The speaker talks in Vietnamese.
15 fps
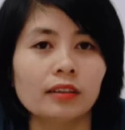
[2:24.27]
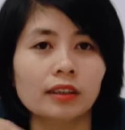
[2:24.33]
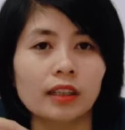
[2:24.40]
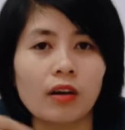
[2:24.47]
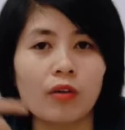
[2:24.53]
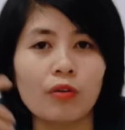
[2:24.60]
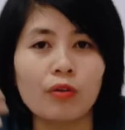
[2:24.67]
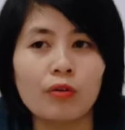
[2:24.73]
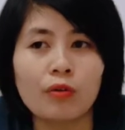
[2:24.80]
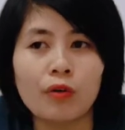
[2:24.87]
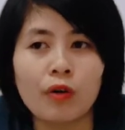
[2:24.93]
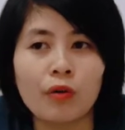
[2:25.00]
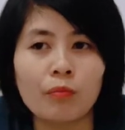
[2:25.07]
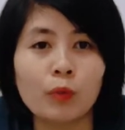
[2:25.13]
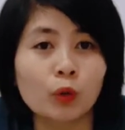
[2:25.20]
cho
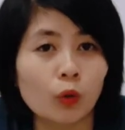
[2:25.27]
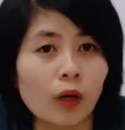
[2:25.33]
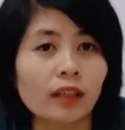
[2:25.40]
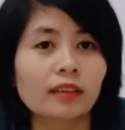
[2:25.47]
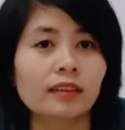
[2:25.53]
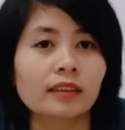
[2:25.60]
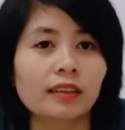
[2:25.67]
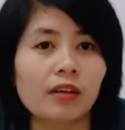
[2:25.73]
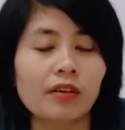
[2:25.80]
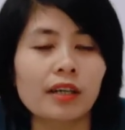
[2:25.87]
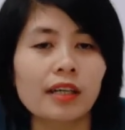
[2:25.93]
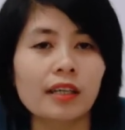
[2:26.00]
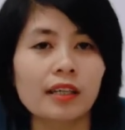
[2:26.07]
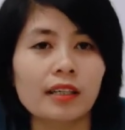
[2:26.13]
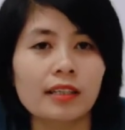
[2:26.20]
một tuần sau
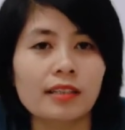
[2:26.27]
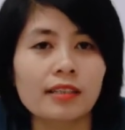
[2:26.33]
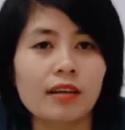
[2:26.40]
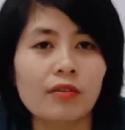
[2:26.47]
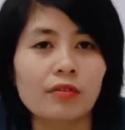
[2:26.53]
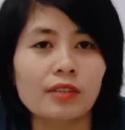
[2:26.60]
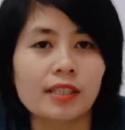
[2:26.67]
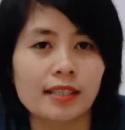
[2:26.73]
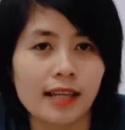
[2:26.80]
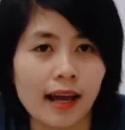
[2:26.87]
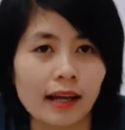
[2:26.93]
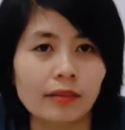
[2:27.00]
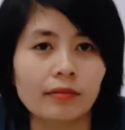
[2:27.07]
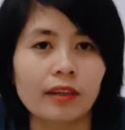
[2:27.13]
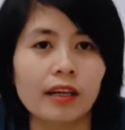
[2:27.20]
khi sau triệt
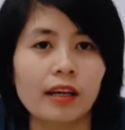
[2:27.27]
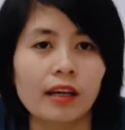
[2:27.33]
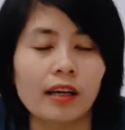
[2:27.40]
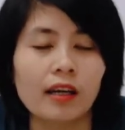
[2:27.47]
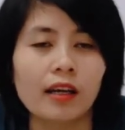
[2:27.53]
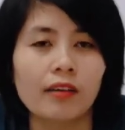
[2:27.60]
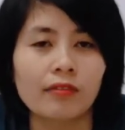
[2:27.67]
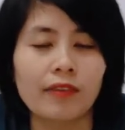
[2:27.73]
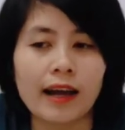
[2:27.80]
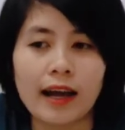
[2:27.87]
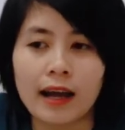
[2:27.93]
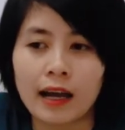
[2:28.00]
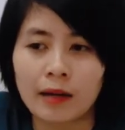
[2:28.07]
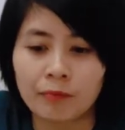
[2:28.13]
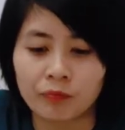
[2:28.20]
sản
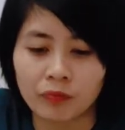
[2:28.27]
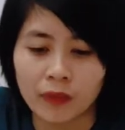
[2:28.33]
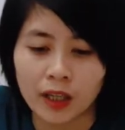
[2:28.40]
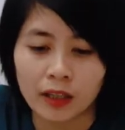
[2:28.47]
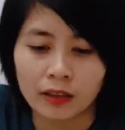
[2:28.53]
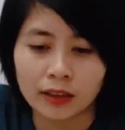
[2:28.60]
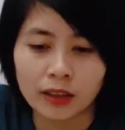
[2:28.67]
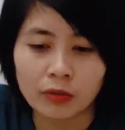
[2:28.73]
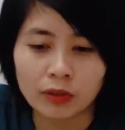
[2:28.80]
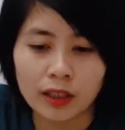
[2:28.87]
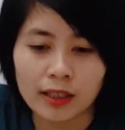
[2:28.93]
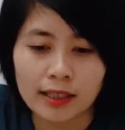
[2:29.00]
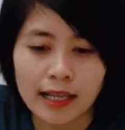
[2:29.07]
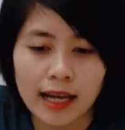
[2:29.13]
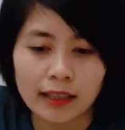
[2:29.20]
và trong
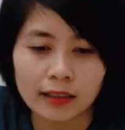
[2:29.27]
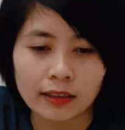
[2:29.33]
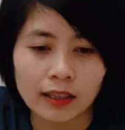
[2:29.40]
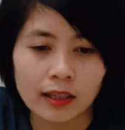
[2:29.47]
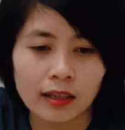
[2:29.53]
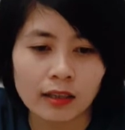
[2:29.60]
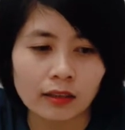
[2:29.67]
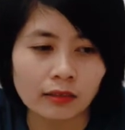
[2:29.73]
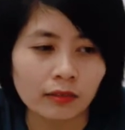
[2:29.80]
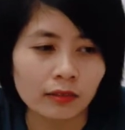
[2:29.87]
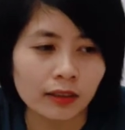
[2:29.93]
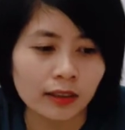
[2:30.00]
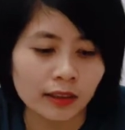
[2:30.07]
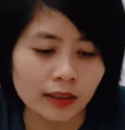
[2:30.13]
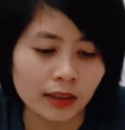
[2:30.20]
thời gian uh,
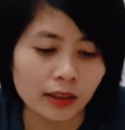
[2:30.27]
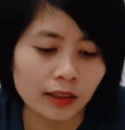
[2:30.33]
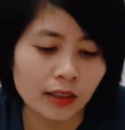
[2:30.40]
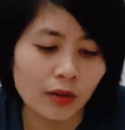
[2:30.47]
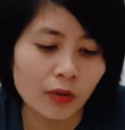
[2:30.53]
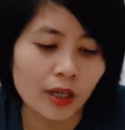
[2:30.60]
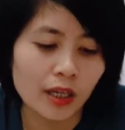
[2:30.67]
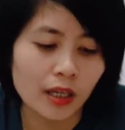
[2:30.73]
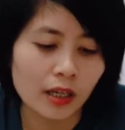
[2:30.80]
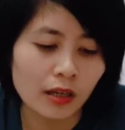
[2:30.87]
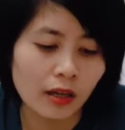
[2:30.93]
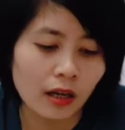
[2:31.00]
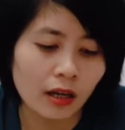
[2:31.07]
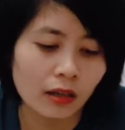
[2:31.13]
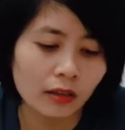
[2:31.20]
sau khi
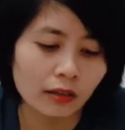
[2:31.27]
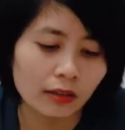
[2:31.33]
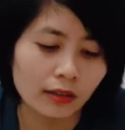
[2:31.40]
uh,